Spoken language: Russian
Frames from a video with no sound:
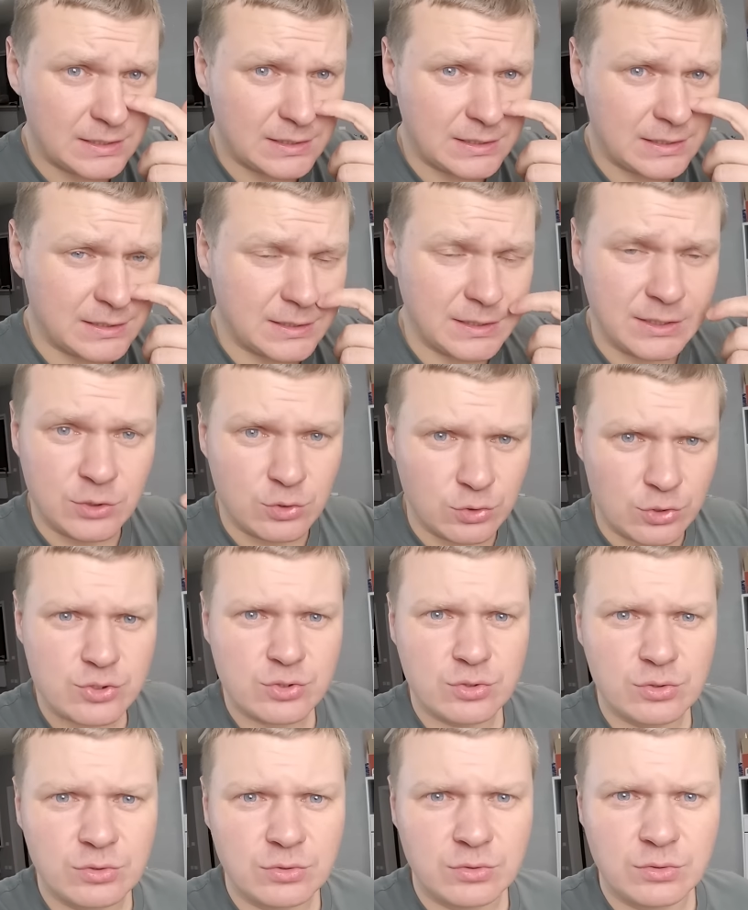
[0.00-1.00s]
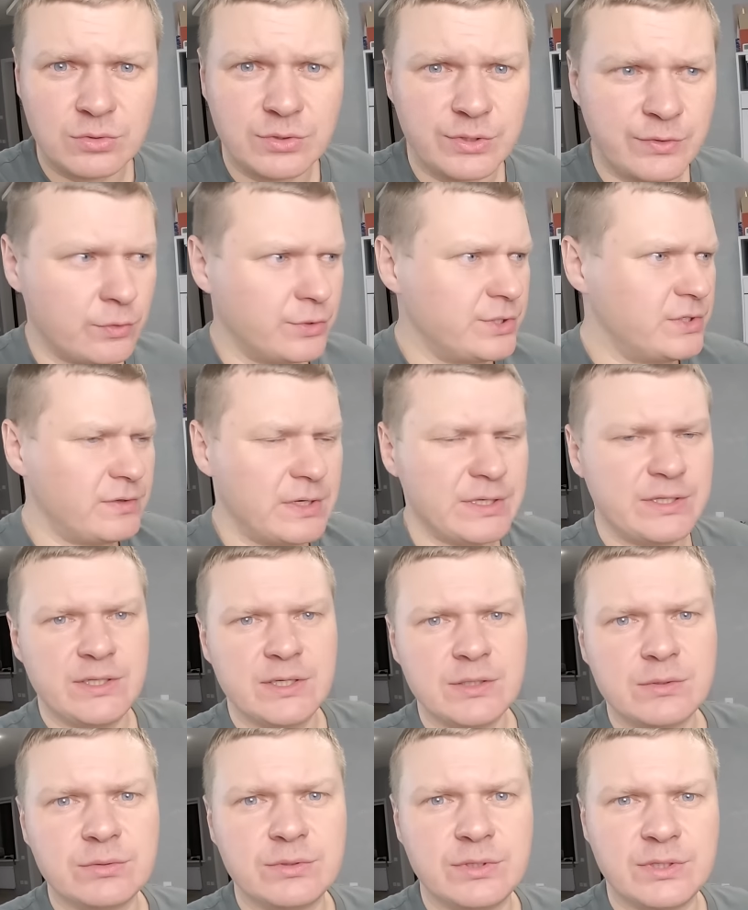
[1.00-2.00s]
э, не то, что его девать
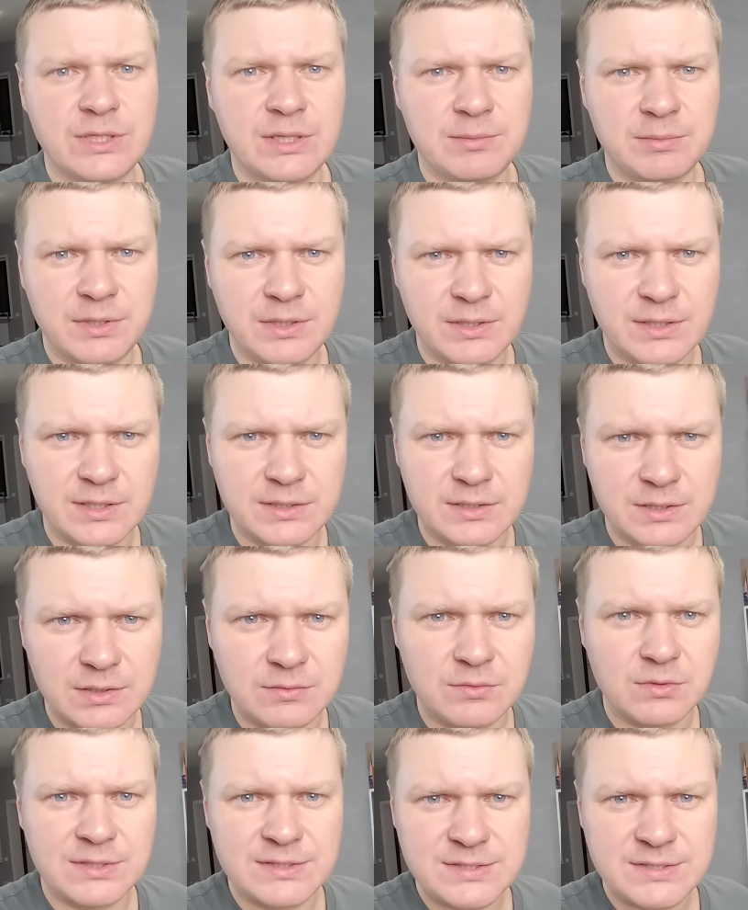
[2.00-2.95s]
некуда, и нам надо как-то его